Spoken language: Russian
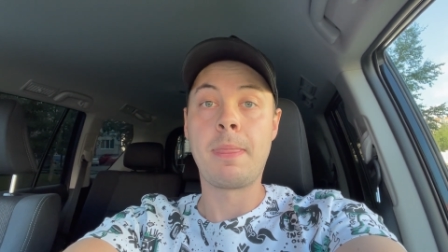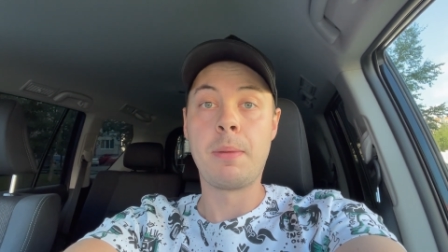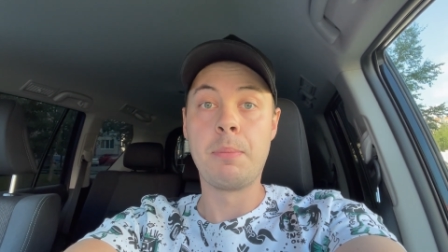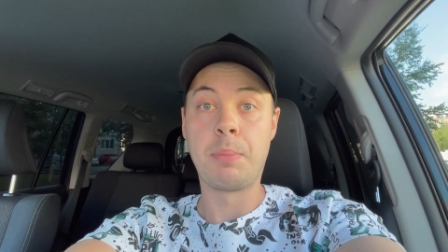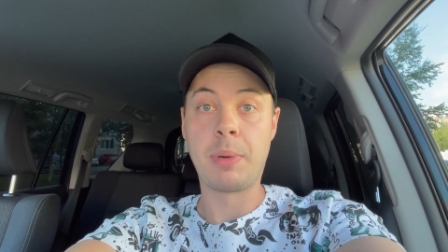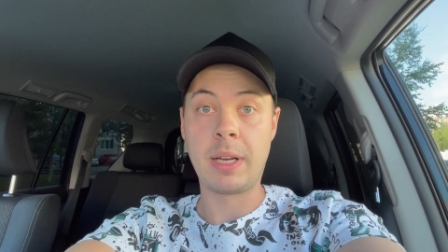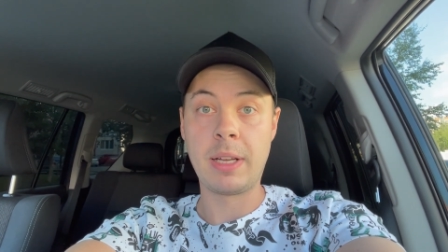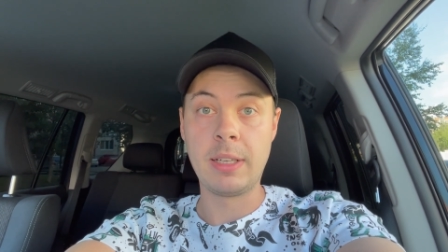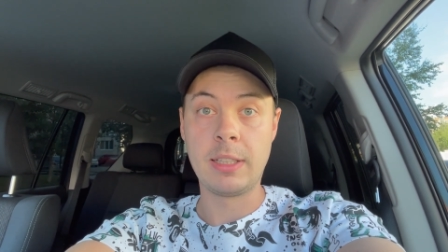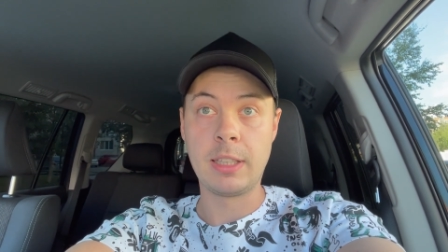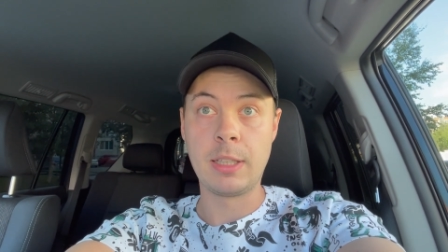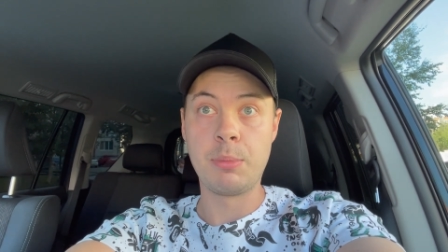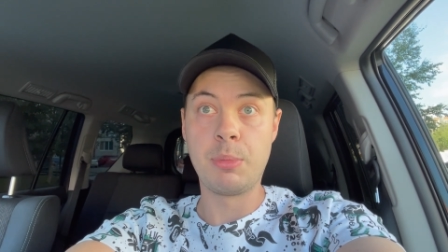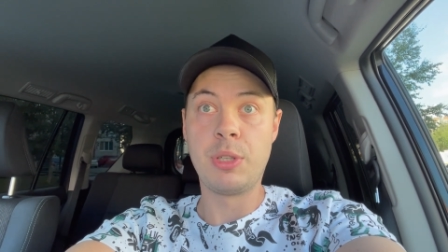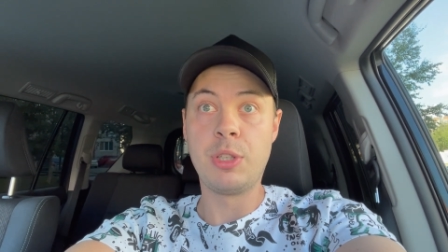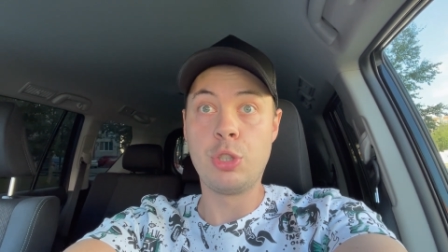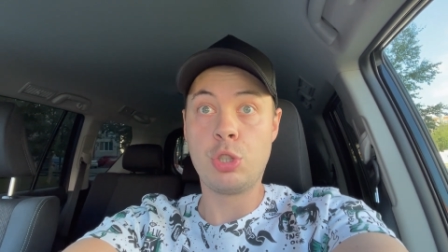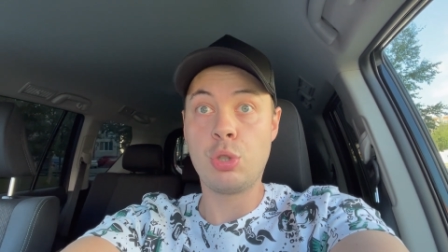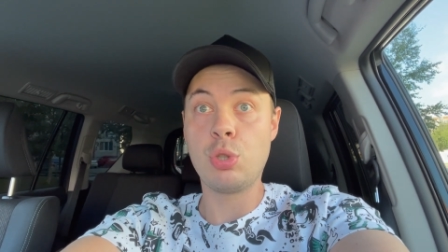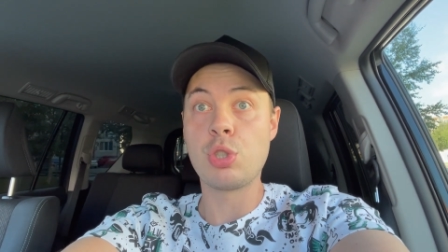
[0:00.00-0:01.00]
проектами.
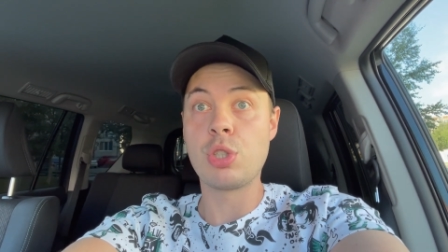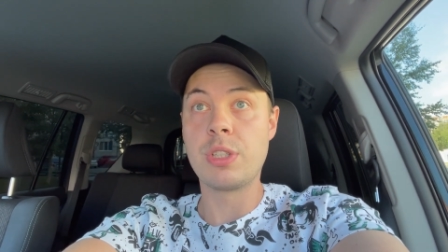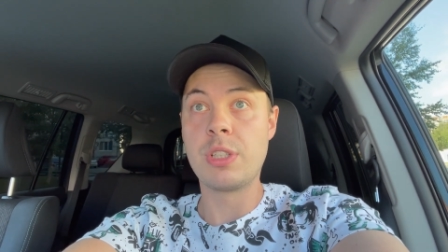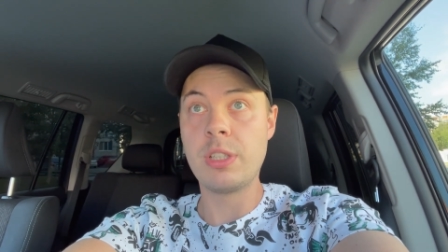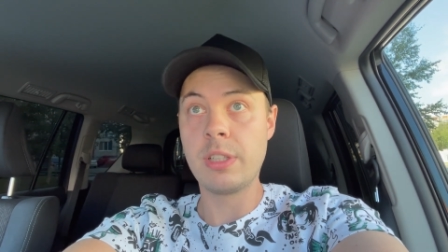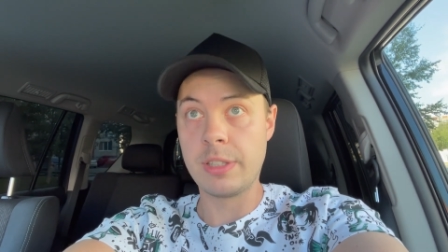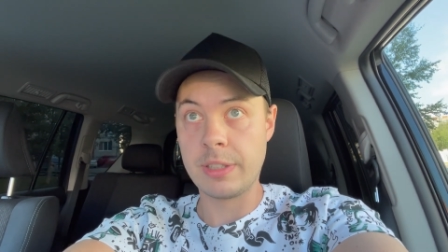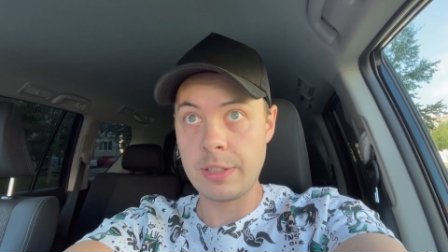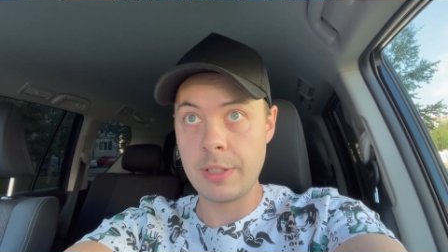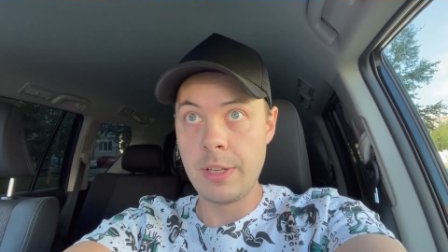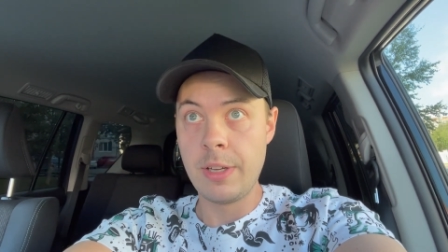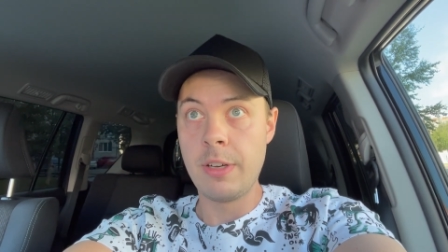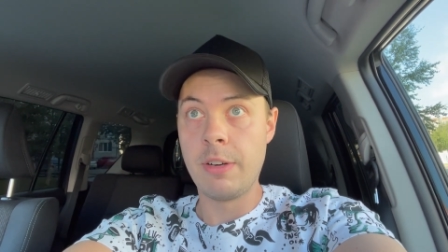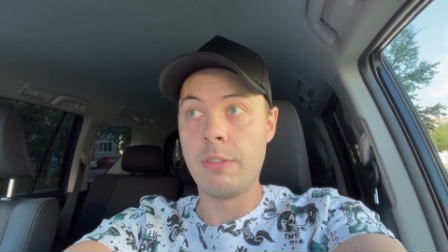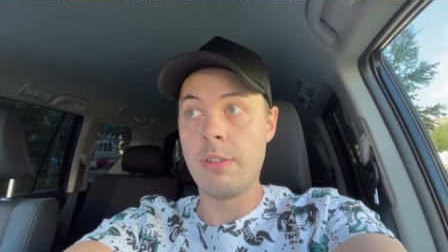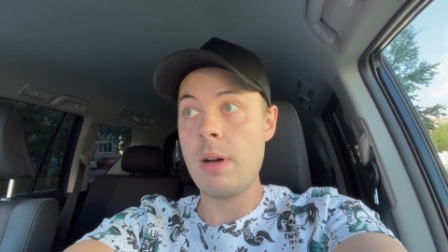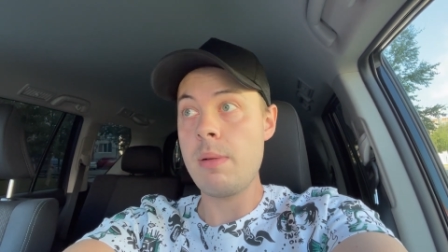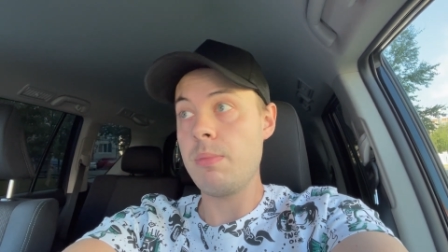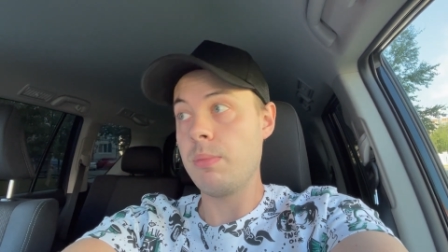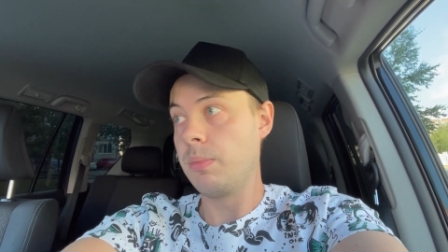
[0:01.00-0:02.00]
И что же делать
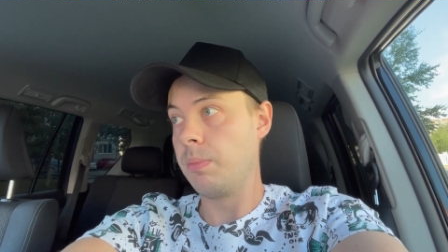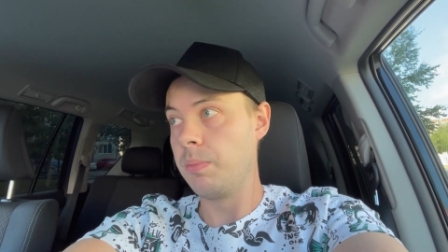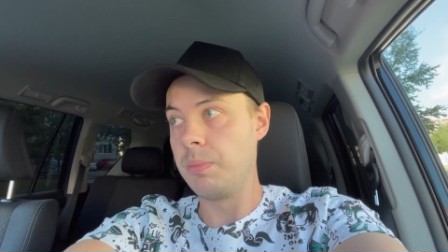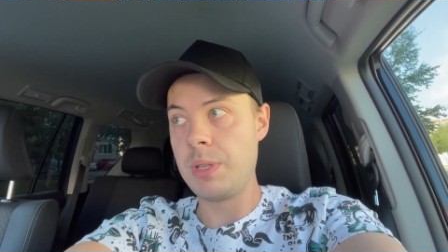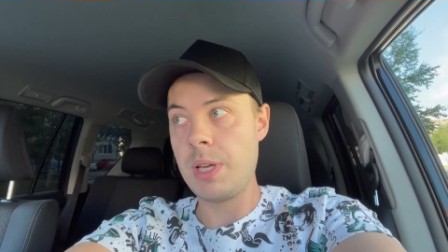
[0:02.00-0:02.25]
вам?